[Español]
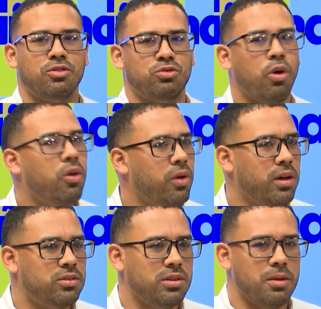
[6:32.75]
todo
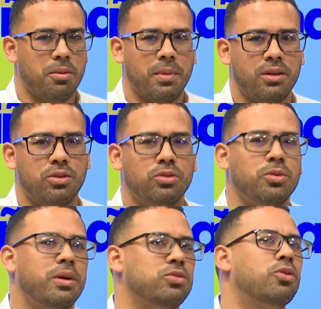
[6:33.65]
eso, y de momento tú
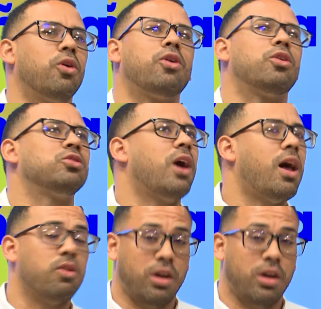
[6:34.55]
ves un color rosado,